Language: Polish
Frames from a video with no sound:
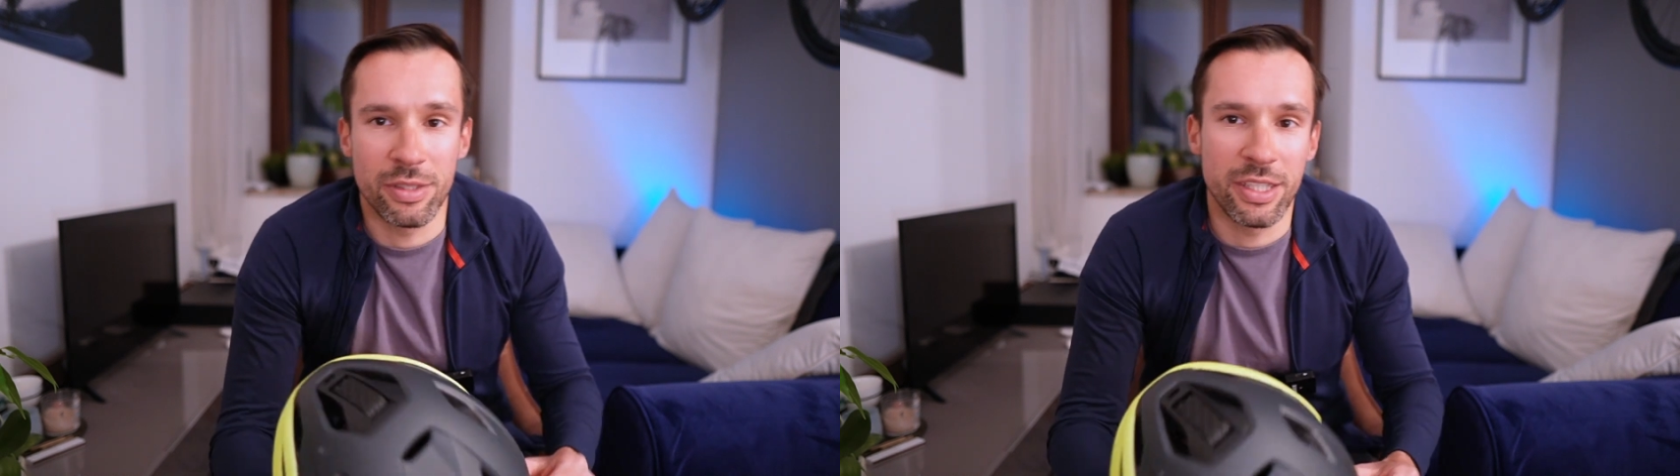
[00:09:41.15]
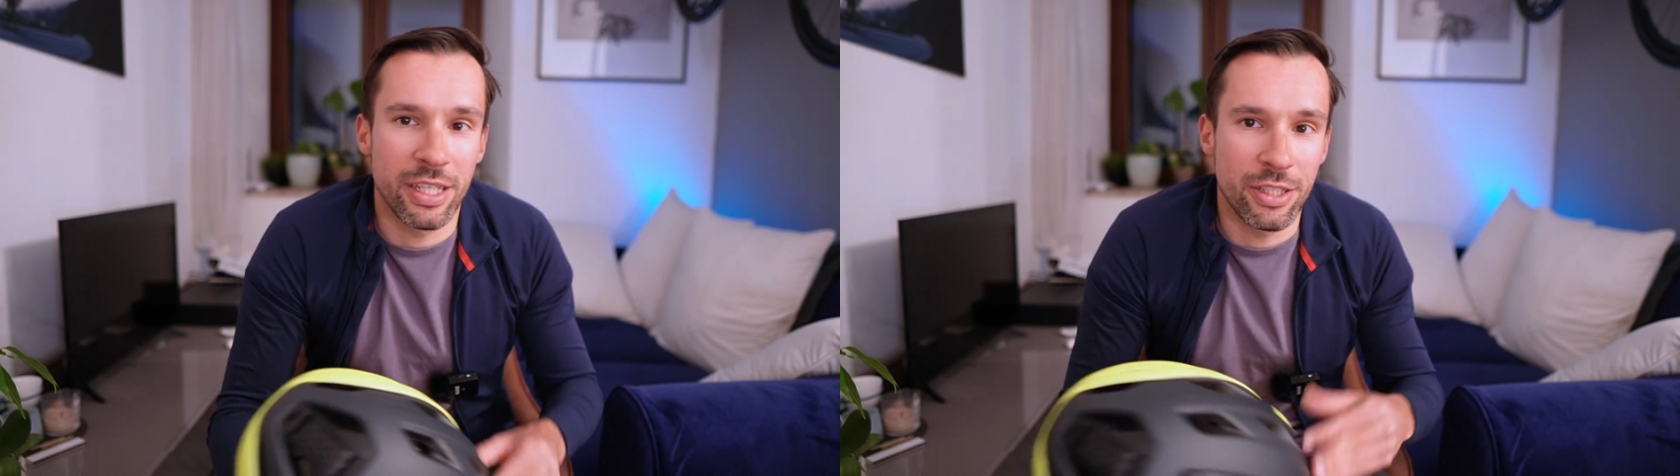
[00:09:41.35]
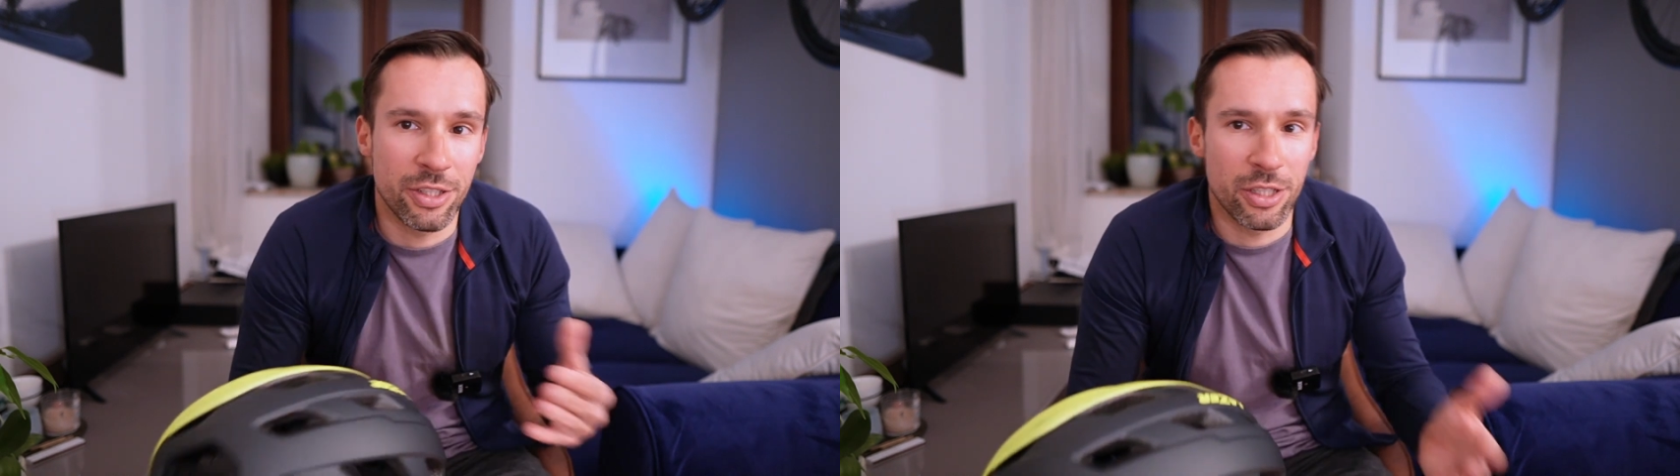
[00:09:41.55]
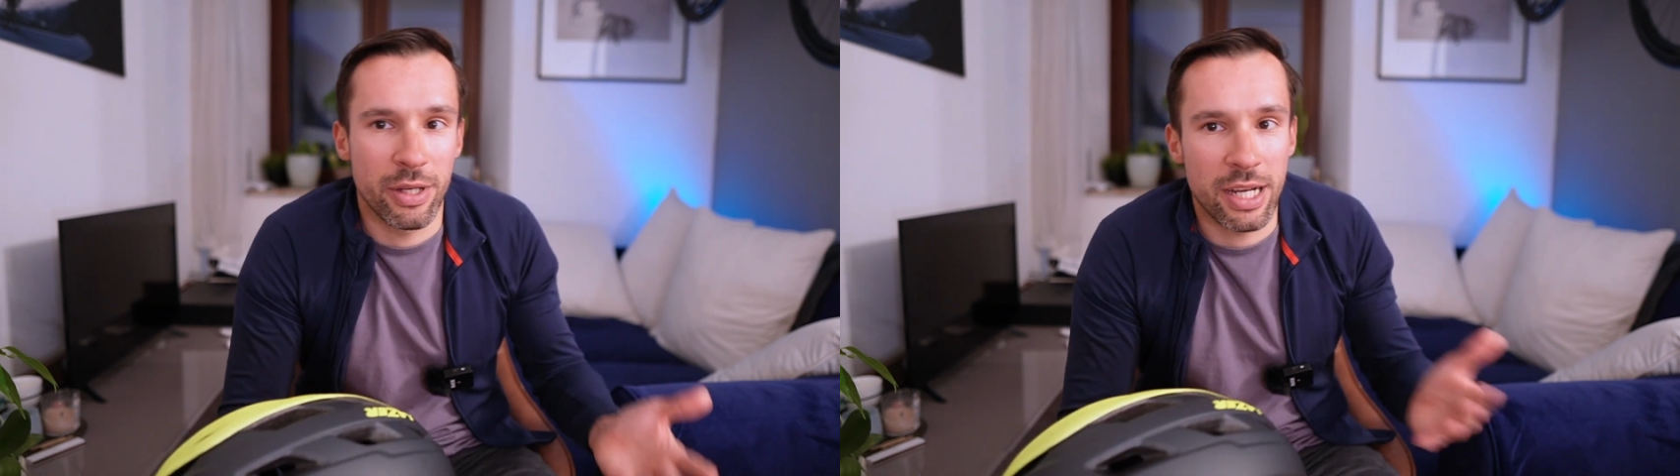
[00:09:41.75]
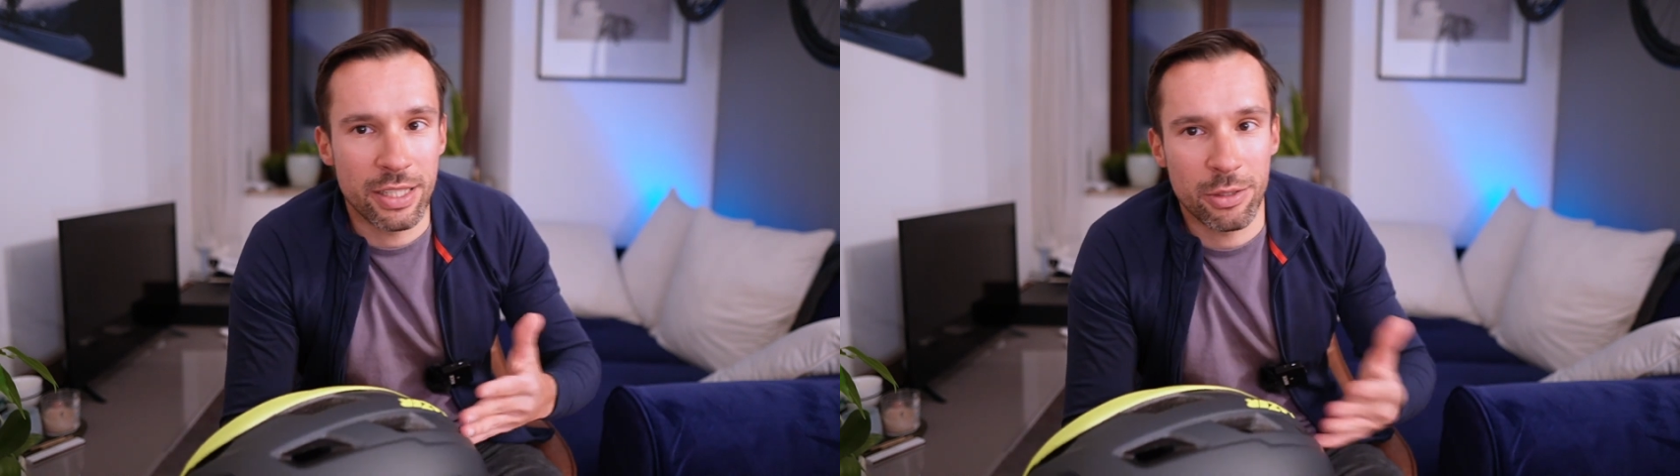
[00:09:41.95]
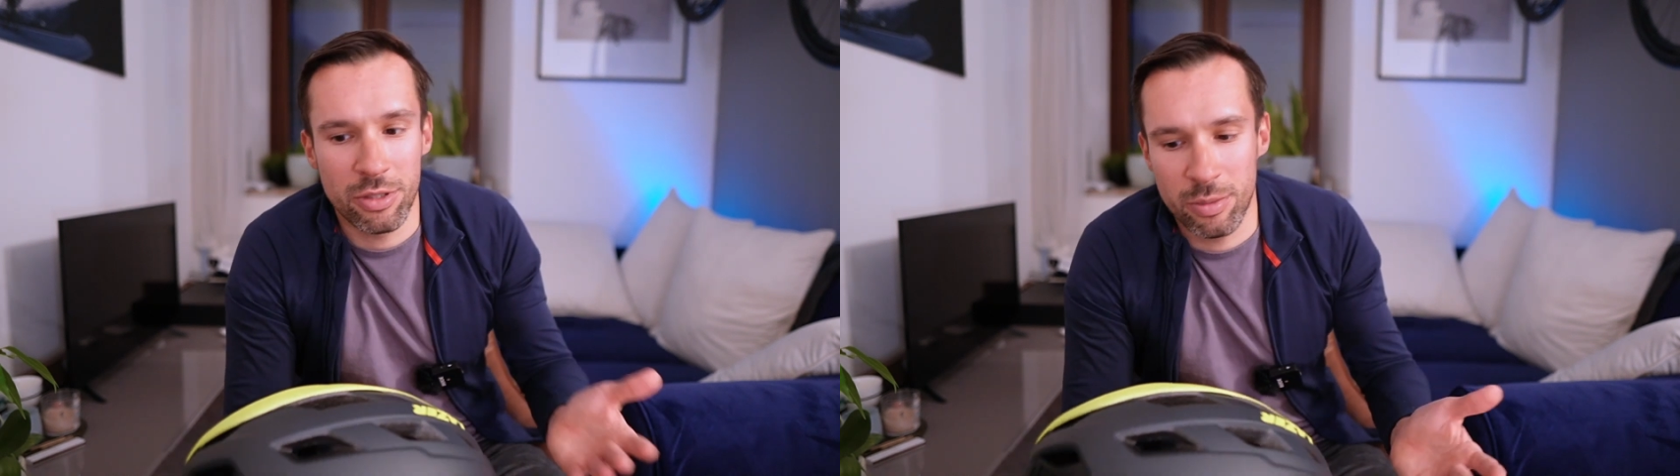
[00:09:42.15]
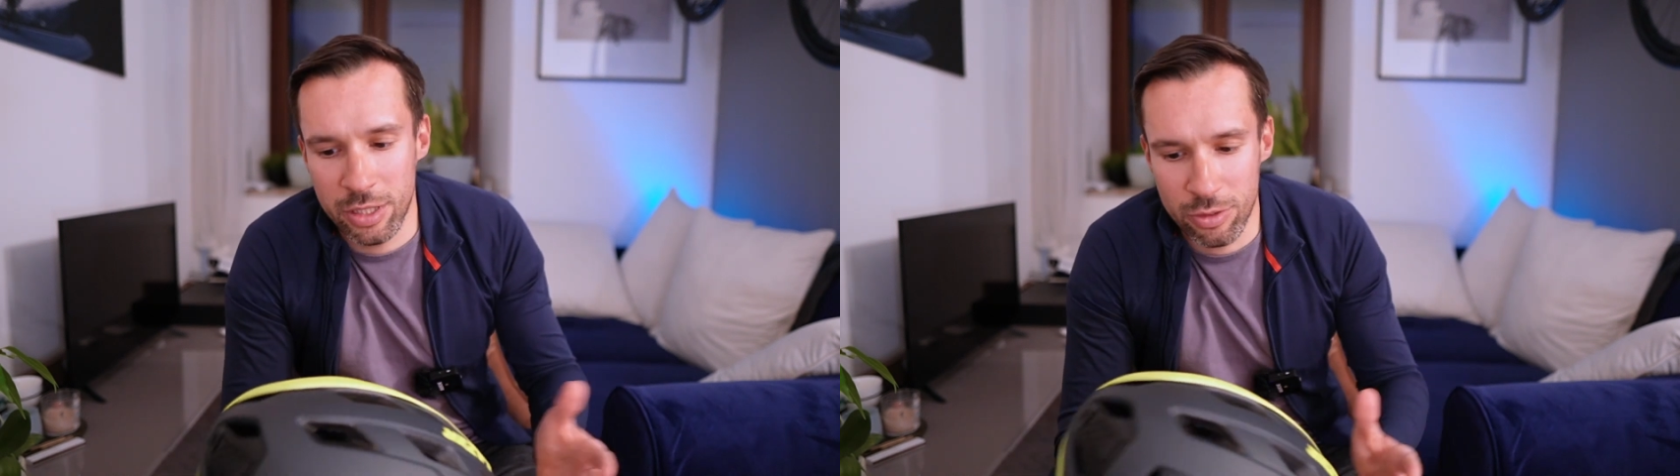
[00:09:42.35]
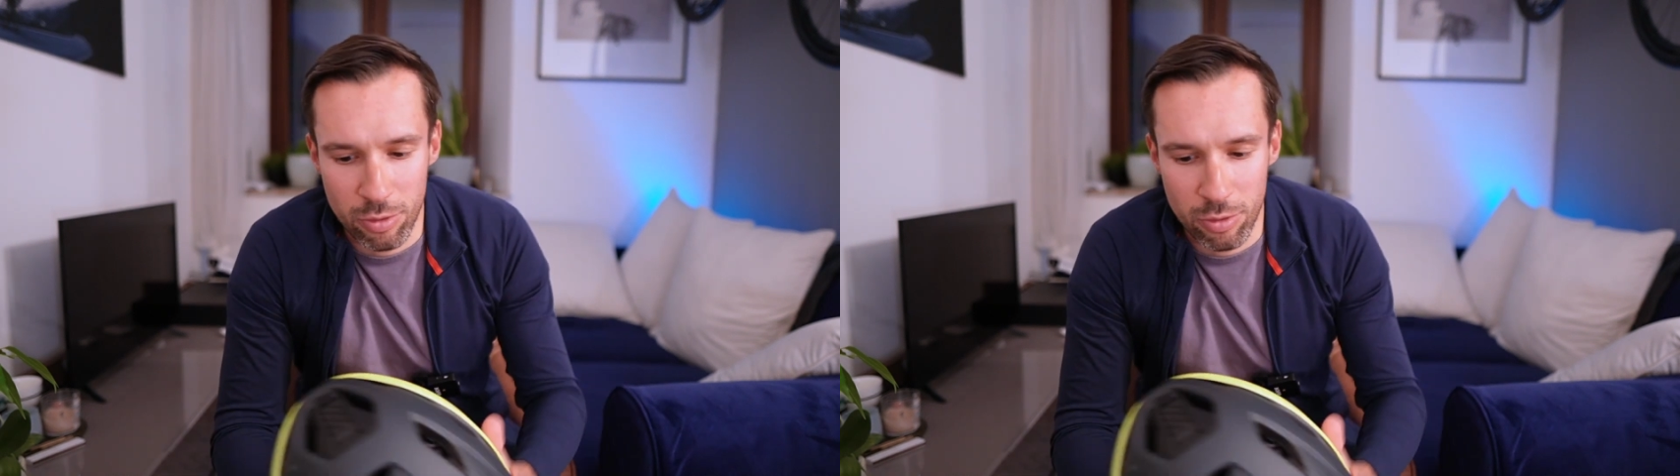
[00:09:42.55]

nie niszczyły kasku i żeby też